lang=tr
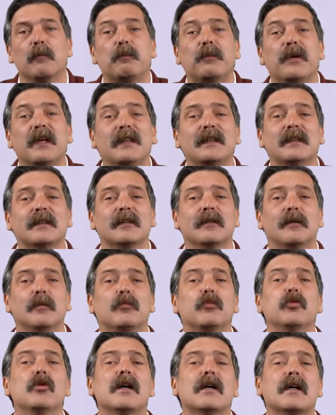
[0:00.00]
Biz
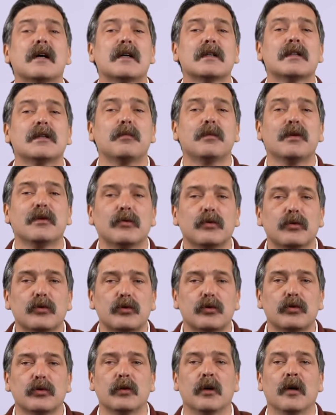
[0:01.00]
buna karşı bir
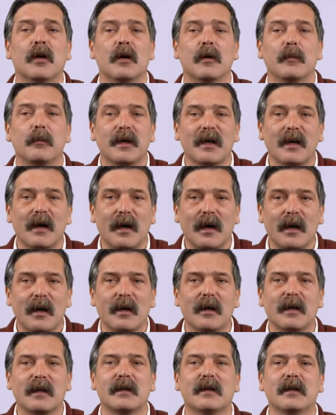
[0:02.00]
duruşu, bir
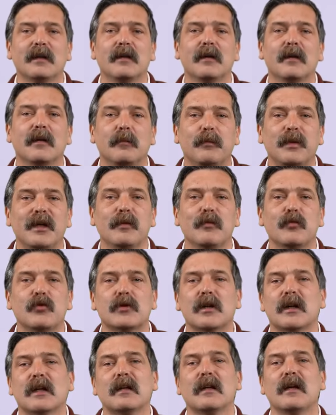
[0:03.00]
ahlakı, bir
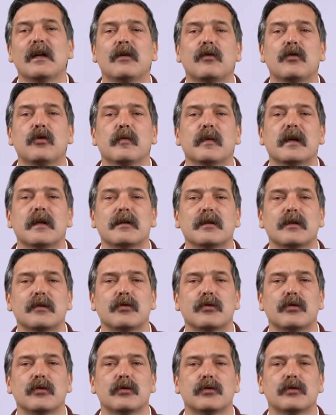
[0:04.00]
mücadeleyi kurmaya
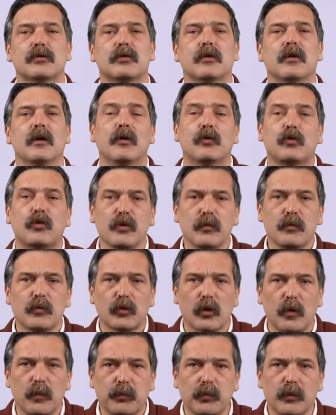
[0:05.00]
çalışıyoruz. Tüm
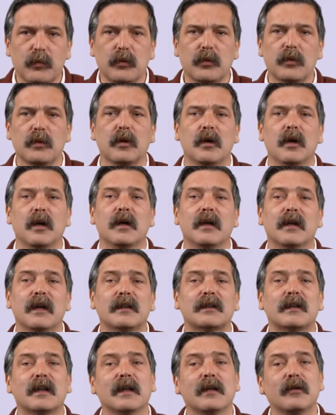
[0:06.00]
toplumu
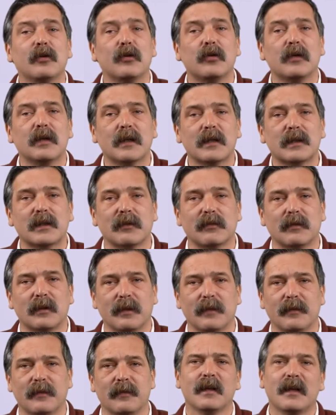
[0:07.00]
yaşayan ölülere
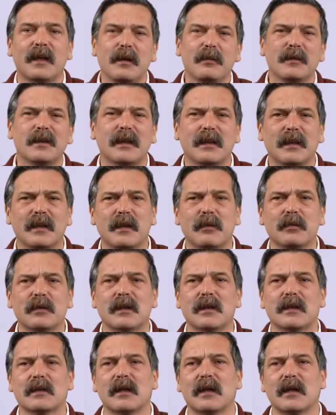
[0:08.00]
çeviren, kimsenin
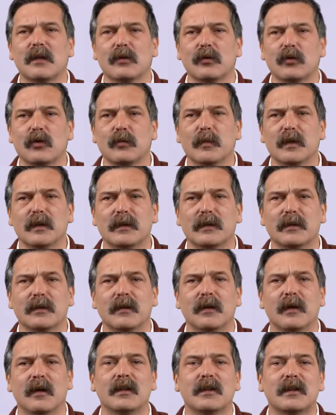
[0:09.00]
kimseye saygı duymadığı,
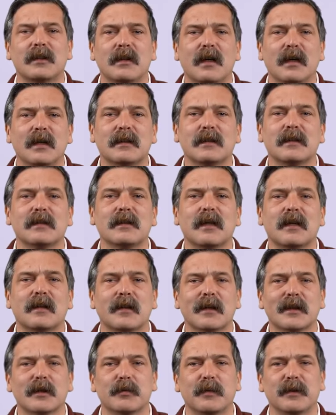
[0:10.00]
çıkarsız
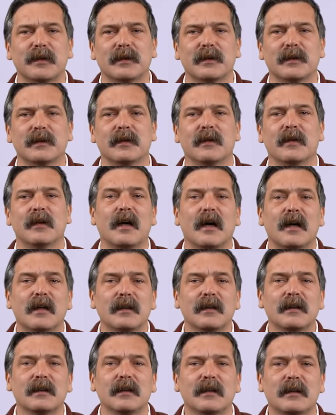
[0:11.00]
yaklaşmadığı,
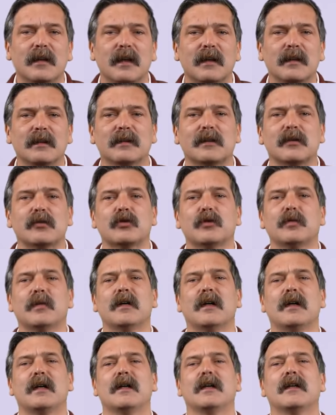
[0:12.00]
kardeşin kardeşe
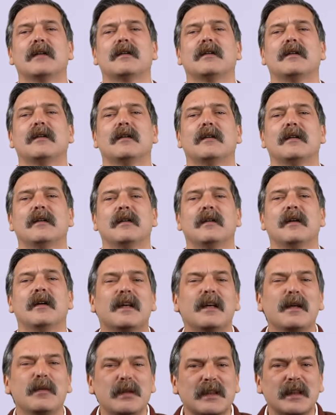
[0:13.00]
düşman hale getirildiği,
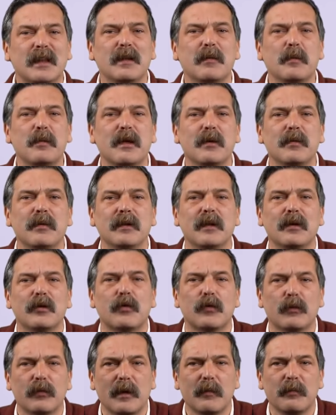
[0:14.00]
kimsenin birbirine
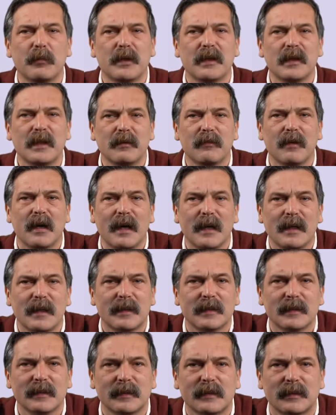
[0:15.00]
güvenmediği ve
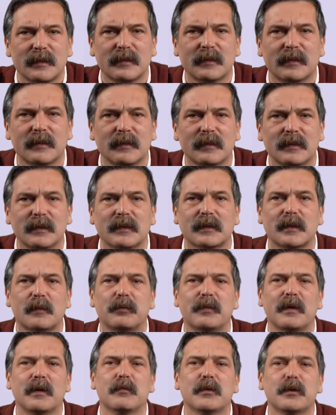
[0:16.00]
herkesin sırtında
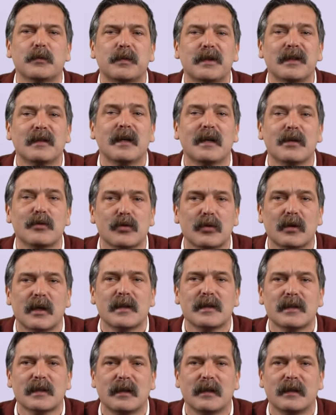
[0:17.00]
saplanmış birden çok
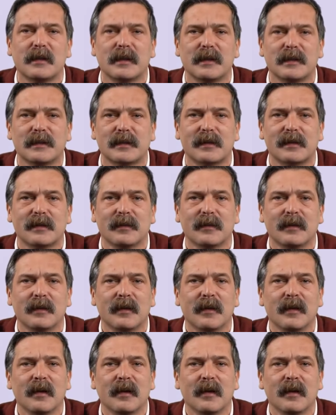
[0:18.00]
hançerle gezdiği,